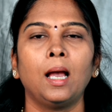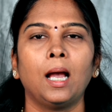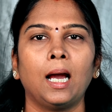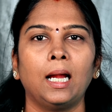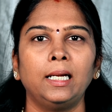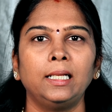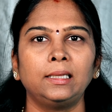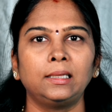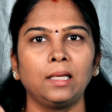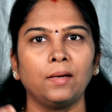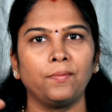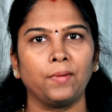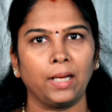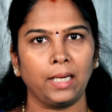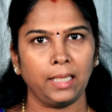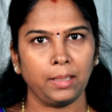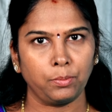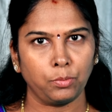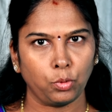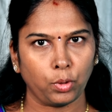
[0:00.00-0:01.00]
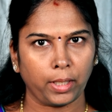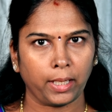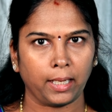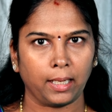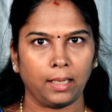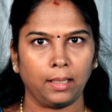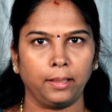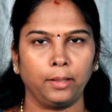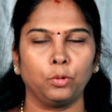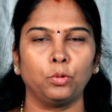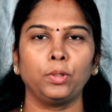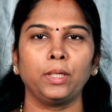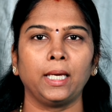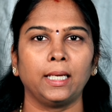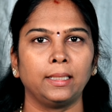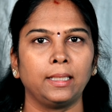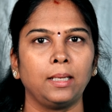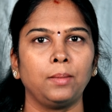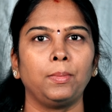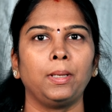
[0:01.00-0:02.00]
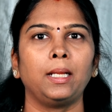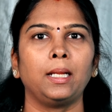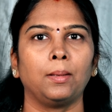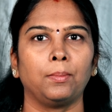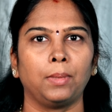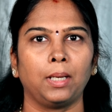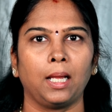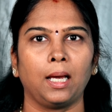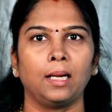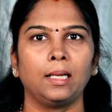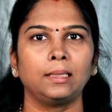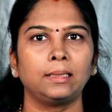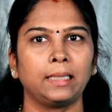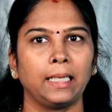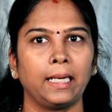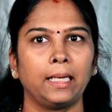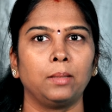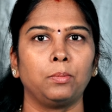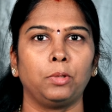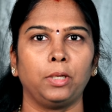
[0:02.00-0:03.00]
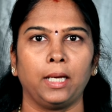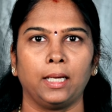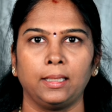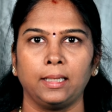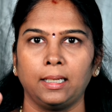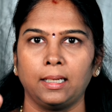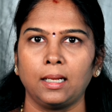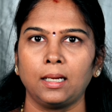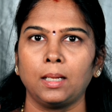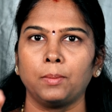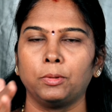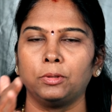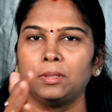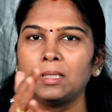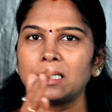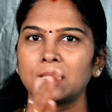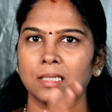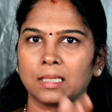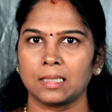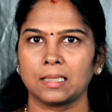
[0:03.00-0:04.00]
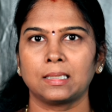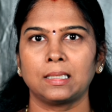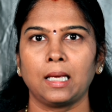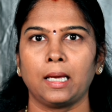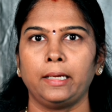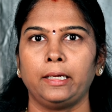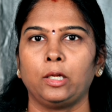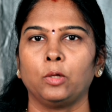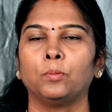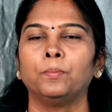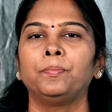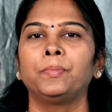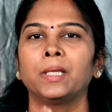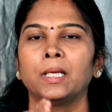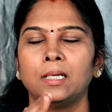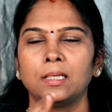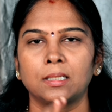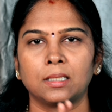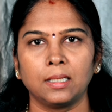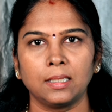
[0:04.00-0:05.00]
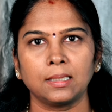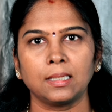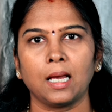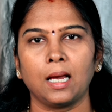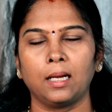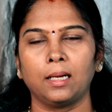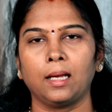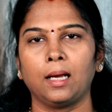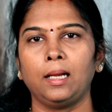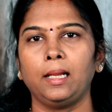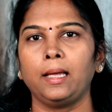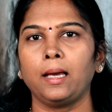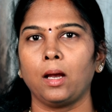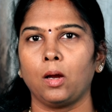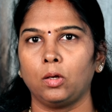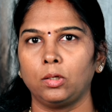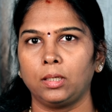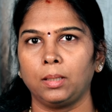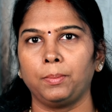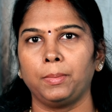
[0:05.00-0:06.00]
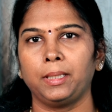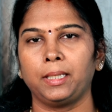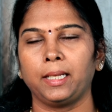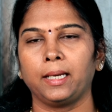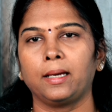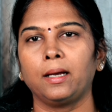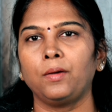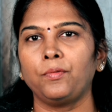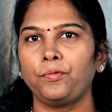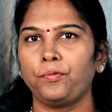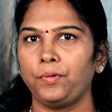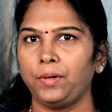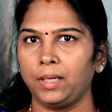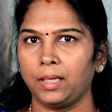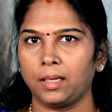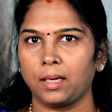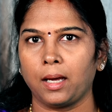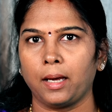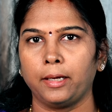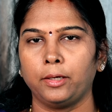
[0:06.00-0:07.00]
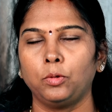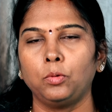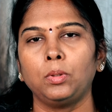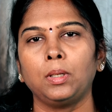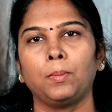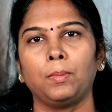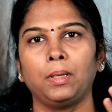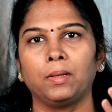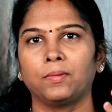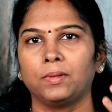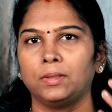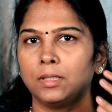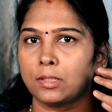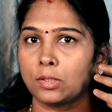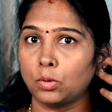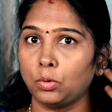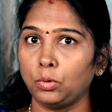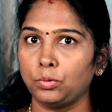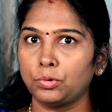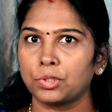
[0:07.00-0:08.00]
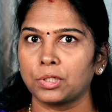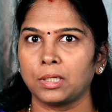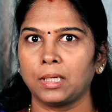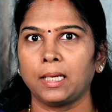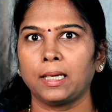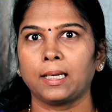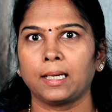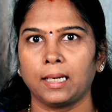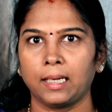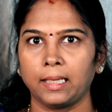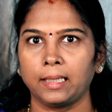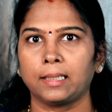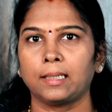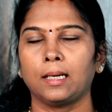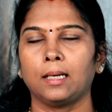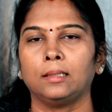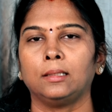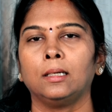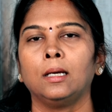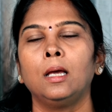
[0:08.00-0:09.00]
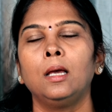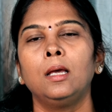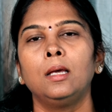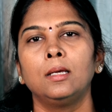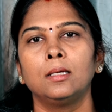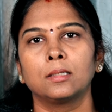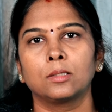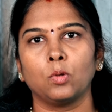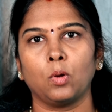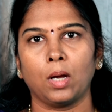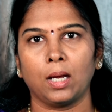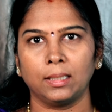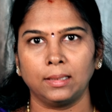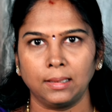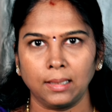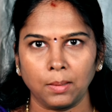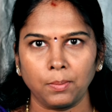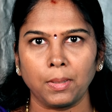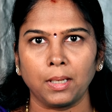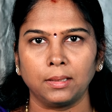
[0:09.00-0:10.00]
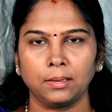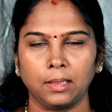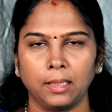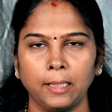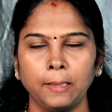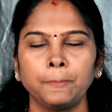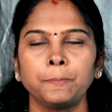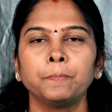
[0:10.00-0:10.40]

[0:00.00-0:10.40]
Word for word: அடுத்த வழிமுறைகளையோ எதையுமே நம்மளால் தேட முடியாது ஏன்னா நம்ம வந்து ஸ்ட்ரெஸ் ஆகிட்டோம் ஸ்ட்ரெஸ் ஆனாலே ஆட்டோமேட்டிக்காக ஃபியர் ஆகிடும் நம்மளுக்கு வந்து சொல்யூஷனே கிடைக்காது ஸோ அந்த மாதிரி